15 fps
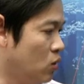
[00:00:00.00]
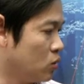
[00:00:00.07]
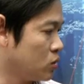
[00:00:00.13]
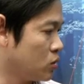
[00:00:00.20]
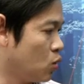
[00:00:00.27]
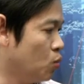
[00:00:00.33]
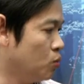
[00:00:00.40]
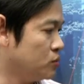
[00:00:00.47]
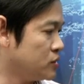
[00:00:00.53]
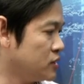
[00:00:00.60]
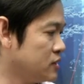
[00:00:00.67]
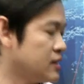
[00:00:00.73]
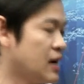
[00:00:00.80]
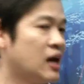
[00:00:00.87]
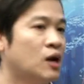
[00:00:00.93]
ของกลุ่ม
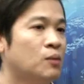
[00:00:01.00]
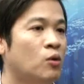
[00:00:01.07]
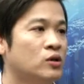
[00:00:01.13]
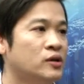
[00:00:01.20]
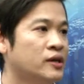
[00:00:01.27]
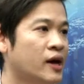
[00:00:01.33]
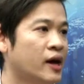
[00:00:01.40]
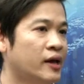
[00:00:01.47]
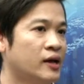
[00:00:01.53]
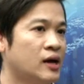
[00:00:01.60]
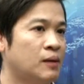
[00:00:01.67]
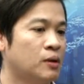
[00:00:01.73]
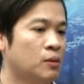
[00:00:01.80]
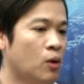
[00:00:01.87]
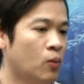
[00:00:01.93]
สื่อสารเรามองยังไง
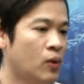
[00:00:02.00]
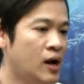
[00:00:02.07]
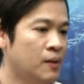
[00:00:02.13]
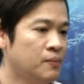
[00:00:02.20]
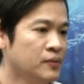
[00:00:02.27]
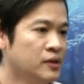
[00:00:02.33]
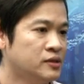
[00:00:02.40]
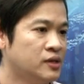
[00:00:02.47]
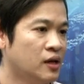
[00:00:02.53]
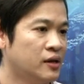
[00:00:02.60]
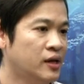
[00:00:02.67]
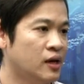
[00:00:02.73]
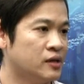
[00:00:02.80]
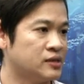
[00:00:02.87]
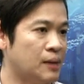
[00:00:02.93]
นะครับ เราบอกว่าจริ
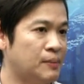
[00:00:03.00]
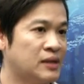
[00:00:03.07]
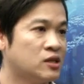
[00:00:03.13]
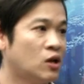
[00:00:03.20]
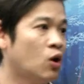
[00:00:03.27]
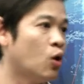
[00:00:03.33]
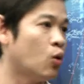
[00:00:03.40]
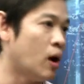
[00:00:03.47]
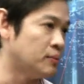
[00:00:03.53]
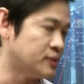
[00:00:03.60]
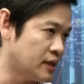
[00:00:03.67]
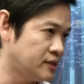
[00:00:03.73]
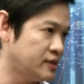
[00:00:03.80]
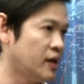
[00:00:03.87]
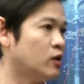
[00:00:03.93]
งๆเนี่ยสามารถจะรอความ
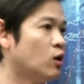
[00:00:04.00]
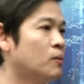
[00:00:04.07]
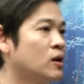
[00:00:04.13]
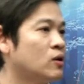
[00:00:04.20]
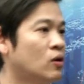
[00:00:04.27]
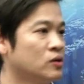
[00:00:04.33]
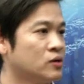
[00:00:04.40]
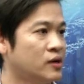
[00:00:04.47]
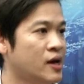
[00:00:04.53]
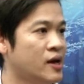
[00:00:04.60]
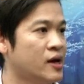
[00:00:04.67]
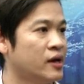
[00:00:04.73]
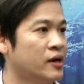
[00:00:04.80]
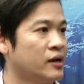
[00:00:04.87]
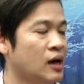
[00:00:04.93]
ชัดเจนออกมาก่อนก็
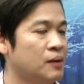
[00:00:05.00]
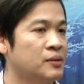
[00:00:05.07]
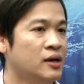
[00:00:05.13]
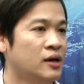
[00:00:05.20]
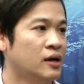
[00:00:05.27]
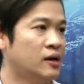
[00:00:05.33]
ได้นะครับ